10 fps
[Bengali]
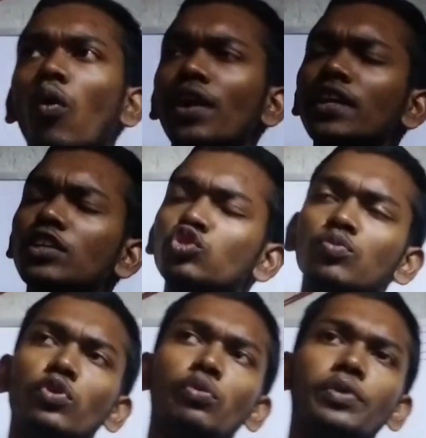অনেক কিছু
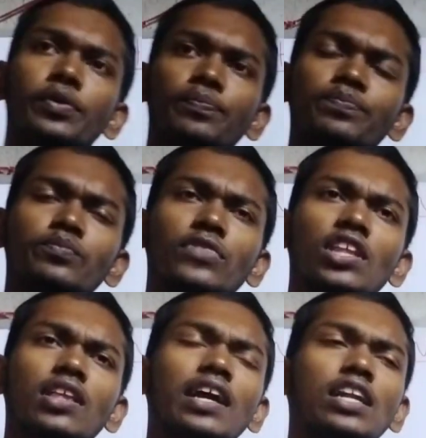বলবে
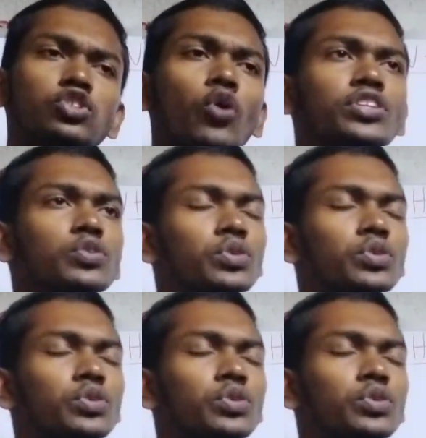এটা সহজে